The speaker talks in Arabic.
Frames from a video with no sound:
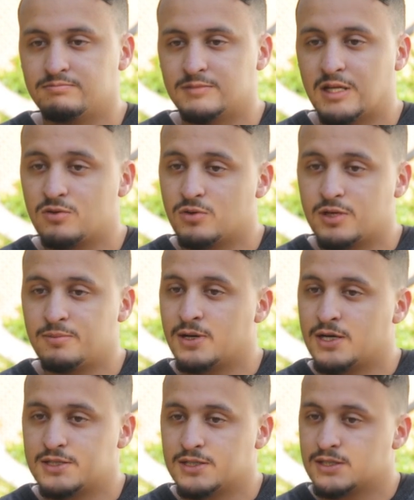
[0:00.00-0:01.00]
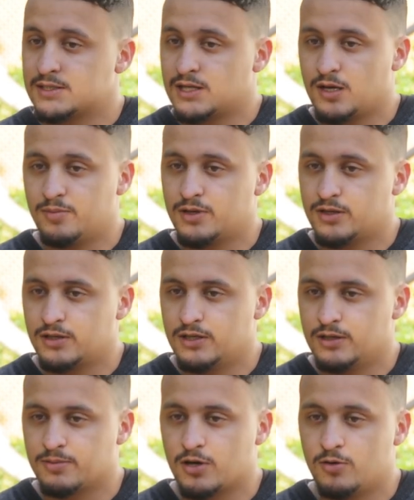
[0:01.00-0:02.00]
ضروري ما غتعطي لصحابك
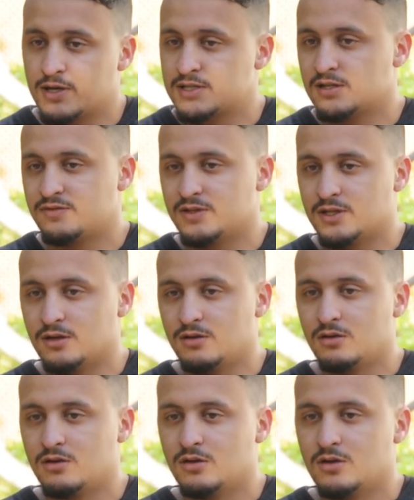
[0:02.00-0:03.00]
اللي بقاو معاك حتى الفينال